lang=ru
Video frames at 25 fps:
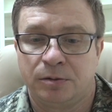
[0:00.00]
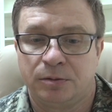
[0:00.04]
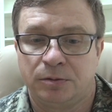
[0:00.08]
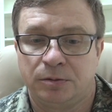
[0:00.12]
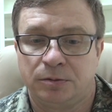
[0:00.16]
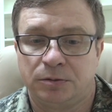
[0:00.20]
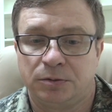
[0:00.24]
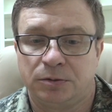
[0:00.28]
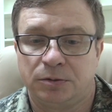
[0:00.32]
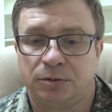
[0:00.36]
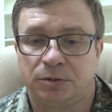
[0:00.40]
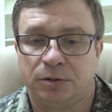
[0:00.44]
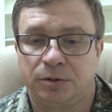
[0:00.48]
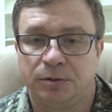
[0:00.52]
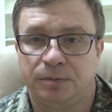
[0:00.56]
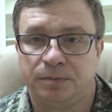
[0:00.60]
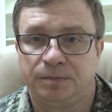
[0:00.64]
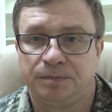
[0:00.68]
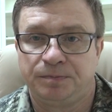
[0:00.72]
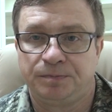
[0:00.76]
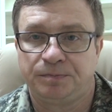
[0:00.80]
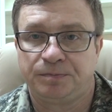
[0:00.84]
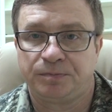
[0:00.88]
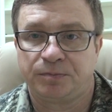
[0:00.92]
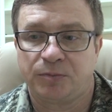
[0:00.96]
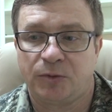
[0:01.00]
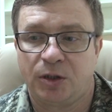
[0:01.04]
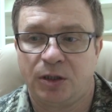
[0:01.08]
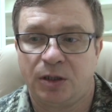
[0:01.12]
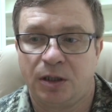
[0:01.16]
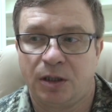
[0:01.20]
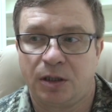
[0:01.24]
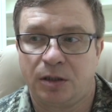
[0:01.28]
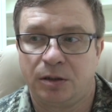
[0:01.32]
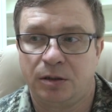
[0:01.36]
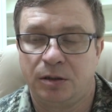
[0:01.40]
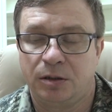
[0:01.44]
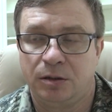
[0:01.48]
Вот,
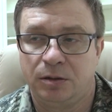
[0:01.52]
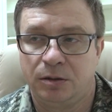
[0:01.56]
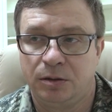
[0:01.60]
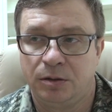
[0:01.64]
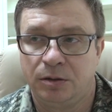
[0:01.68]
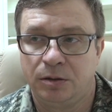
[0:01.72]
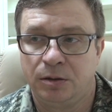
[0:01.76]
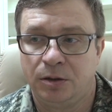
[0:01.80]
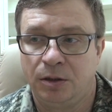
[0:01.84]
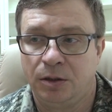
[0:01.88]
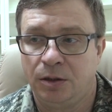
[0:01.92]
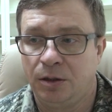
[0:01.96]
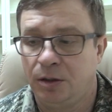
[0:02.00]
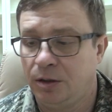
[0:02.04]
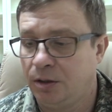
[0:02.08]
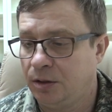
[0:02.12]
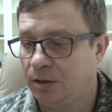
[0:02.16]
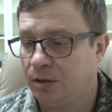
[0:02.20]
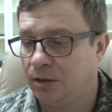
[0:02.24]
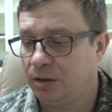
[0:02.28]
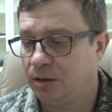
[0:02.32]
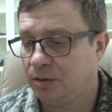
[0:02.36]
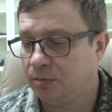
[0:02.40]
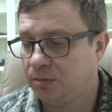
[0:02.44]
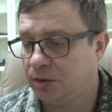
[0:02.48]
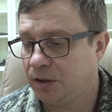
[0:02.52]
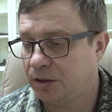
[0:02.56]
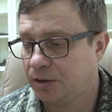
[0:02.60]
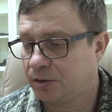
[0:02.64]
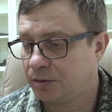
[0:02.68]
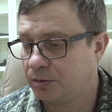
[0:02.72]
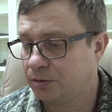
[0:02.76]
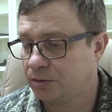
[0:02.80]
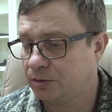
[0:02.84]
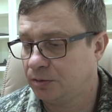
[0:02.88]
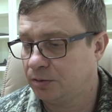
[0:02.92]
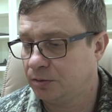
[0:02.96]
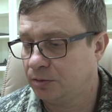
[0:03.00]
как
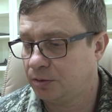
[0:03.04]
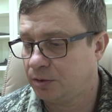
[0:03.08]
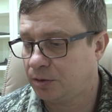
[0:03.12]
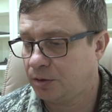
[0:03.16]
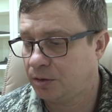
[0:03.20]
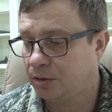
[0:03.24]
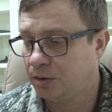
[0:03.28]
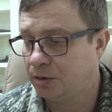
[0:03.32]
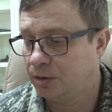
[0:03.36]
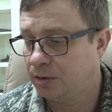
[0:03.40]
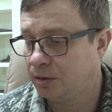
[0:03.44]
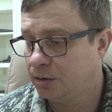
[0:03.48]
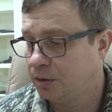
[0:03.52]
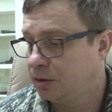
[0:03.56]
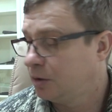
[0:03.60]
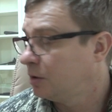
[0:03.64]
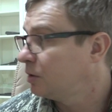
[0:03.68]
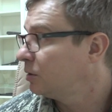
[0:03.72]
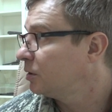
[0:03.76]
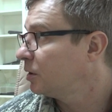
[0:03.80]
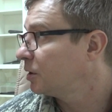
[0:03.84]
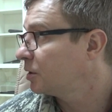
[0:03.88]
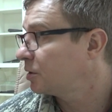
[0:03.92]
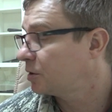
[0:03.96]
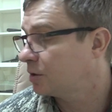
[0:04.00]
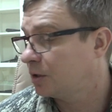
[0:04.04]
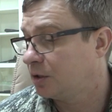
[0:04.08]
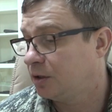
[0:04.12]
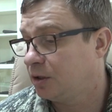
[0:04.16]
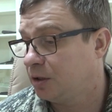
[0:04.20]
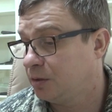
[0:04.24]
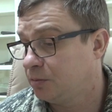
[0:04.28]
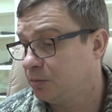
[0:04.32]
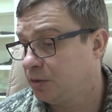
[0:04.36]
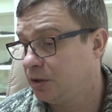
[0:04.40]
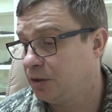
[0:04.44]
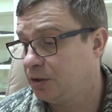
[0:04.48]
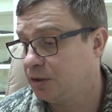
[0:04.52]
небольшой нож на шейне.
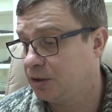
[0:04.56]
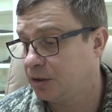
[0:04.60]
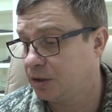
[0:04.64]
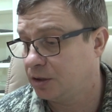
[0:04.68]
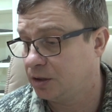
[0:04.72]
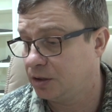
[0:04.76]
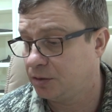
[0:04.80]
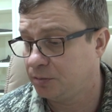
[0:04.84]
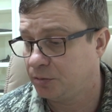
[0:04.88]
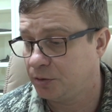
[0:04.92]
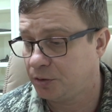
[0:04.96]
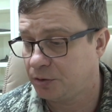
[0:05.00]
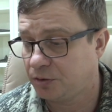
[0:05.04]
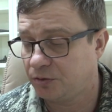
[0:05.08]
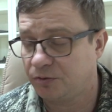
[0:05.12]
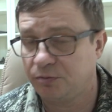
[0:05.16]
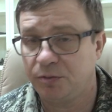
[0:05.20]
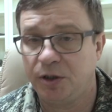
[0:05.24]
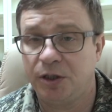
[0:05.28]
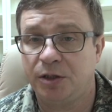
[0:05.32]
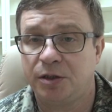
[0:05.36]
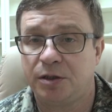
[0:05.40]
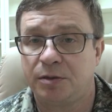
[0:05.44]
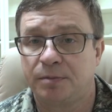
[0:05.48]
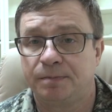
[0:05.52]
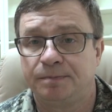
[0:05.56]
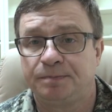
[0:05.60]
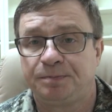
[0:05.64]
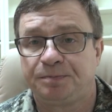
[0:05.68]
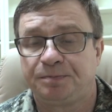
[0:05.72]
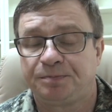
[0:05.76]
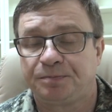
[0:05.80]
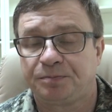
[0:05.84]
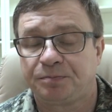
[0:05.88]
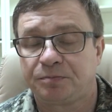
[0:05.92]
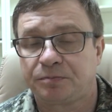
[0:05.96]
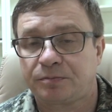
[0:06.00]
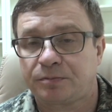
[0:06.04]
Мы делаем еще в меньшем
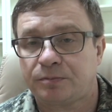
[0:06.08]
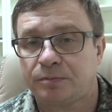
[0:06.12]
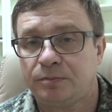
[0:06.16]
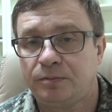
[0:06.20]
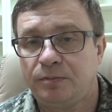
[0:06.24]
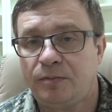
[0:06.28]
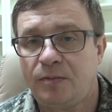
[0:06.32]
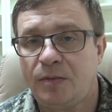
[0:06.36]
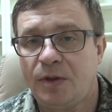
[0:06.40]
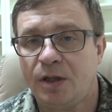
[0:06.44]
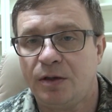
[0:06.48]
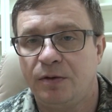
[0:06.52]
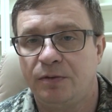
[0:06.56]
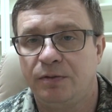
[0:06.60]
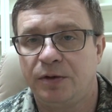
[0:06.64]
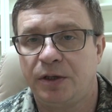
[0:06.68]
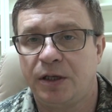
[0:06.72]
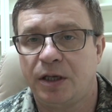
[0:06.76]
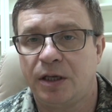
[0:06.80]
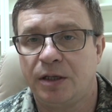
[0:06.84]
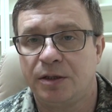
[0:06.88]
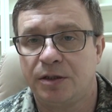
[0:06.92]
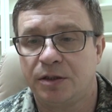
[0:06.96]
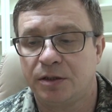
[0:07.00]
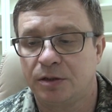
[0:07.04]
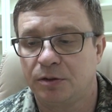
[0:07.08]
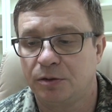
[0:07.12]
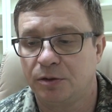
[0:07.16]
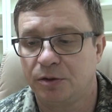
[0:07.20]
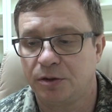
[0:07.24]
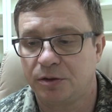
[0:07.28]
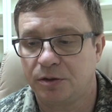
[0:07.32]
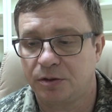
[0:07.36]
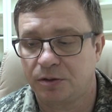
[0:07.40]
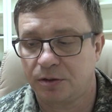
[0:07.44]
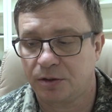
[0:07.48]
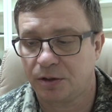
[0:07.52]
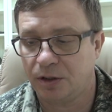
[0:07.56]
варианте, то
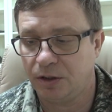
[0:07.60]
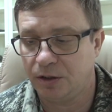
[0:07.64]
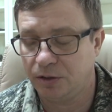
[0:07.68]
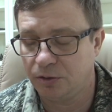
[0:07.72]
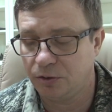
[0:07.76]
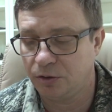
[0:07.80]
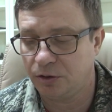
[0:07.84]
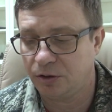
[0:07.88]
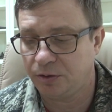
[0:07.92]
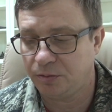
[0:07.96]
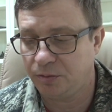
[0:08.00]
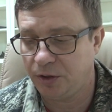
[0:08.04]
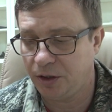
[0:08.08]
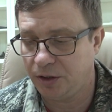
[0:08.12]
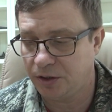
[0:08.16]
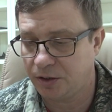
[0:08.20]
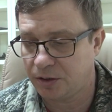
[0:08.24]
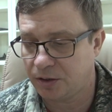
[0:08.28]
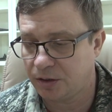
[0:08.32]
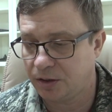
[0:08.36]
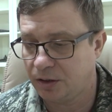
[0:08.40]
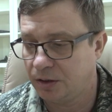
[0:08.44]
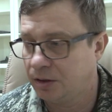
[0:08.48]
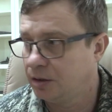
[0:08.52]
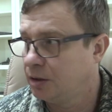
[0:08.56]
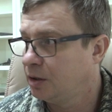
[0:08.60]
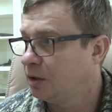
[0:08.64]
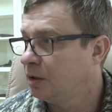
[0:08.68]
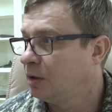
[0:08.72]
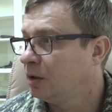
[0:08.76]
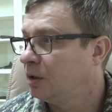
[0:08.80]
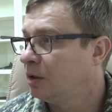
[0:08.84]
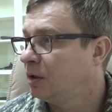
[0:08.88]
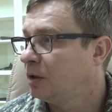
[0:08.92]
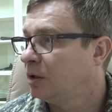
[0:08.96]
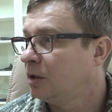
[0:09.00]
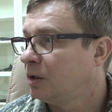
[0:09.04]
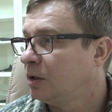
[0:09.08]
есть клинок меньше.
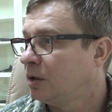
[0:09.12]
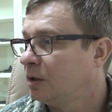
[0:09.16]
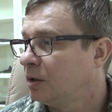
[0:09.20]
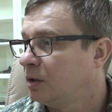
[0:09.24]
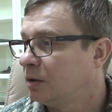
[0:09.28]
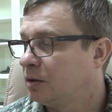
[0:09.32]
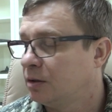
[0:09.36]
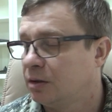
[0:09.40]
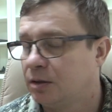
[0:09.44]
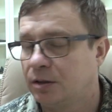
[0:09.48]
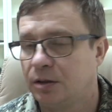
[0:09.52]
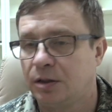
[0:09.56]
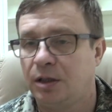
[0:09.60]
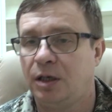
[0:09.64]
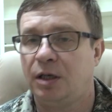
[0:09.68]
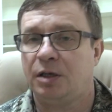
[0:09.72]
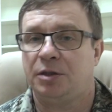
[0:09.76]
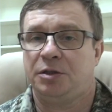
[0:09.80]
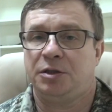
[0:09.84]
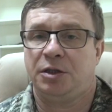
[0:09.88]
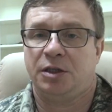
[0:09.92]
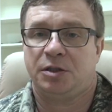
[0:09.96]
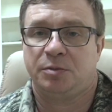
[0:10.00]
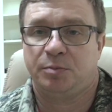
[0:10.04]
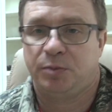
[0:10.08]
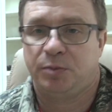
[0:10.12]
А, сейчас